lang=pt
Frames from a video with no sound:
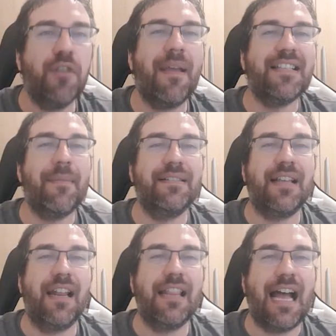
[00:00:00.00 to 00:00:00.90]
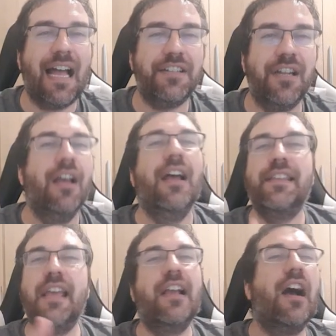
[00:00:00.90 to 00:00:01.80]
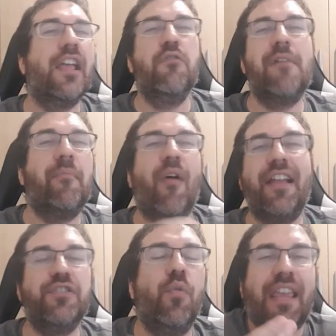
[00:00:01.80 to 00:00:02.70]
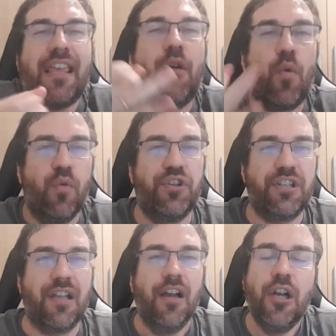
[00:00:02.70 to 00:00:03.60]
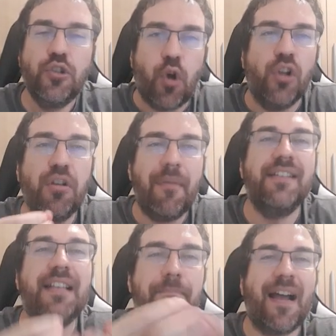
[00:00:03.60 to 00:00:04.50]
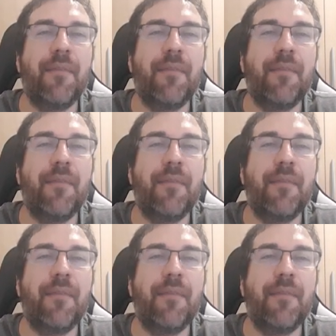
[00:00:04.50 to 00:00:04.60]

mês a mensalidade, que ganham uma moeda. O que, que custa? Todo mês você paga